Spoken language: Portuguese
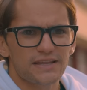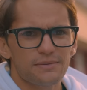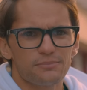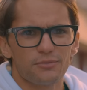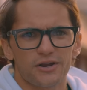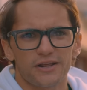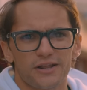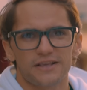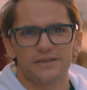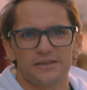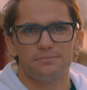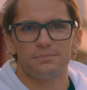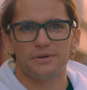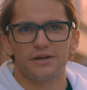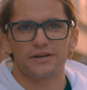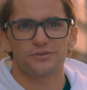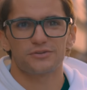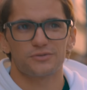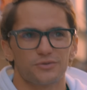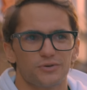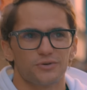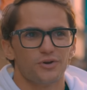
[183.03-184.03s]
mora aqui
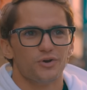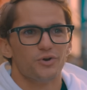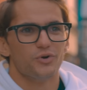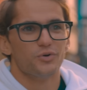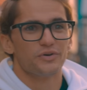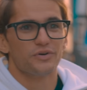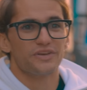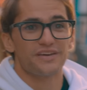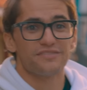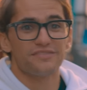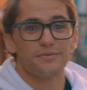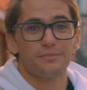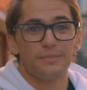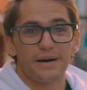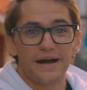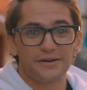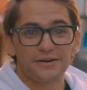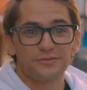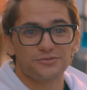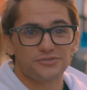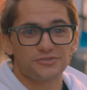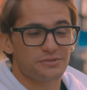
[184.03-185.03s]
perto. Kevin
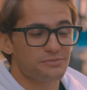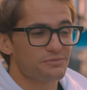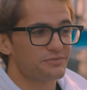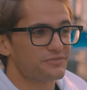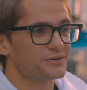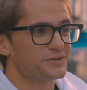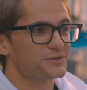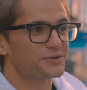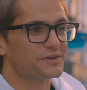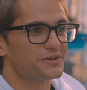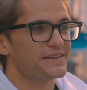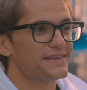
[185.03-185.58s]
Magnussen me falou que